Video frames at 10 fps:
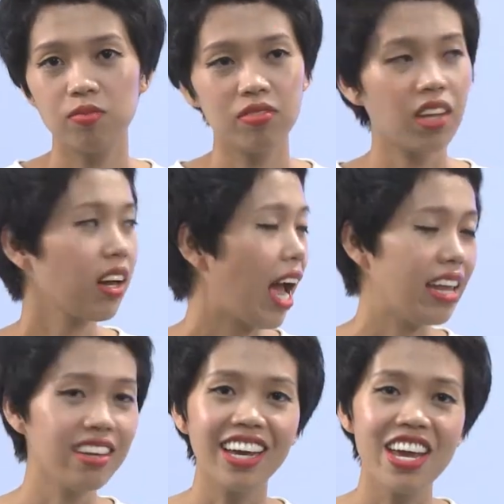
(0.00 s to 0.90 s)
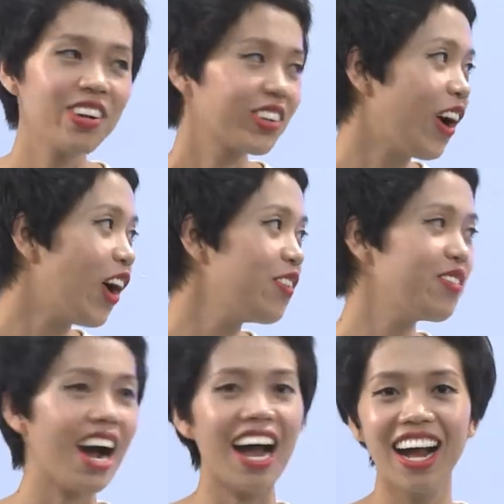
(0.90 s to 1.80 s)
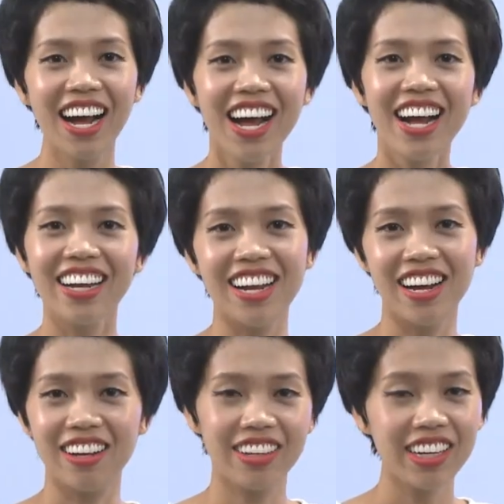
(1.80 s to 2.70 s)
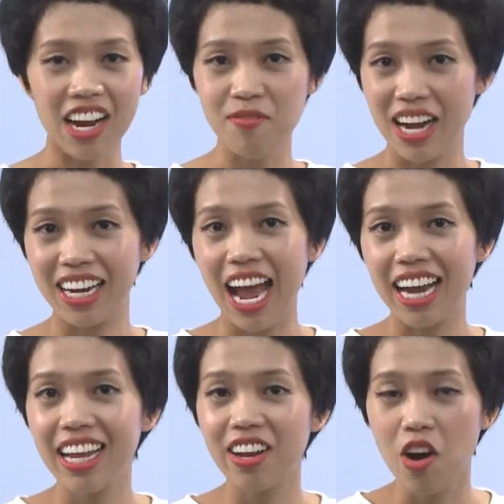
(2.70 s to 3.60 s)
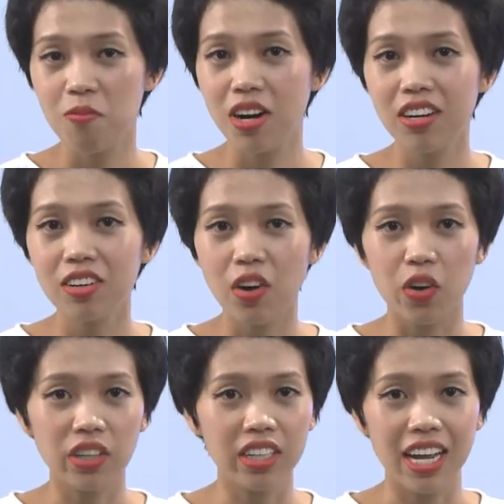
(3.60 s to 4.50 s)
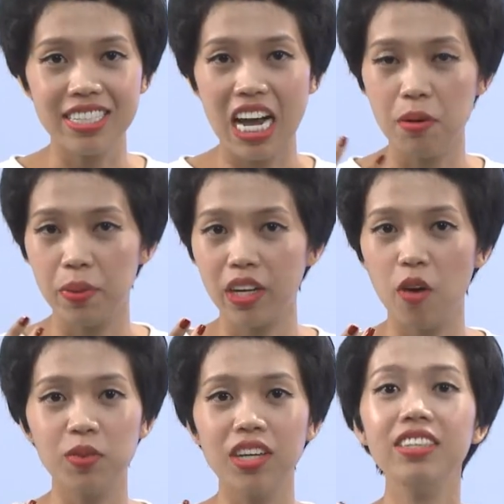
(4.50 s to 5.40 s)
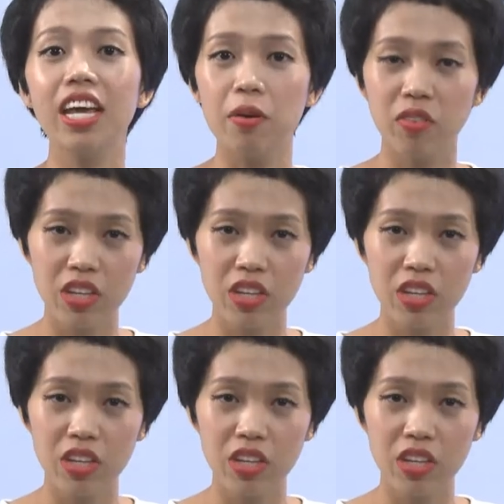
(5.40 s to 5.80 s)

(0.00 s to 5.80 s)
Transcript: tất cả những cái yếu tố mà là tất cả các bạn gái đây đều mơ ước rồi thì tại sao mà mình không thử nghiệm với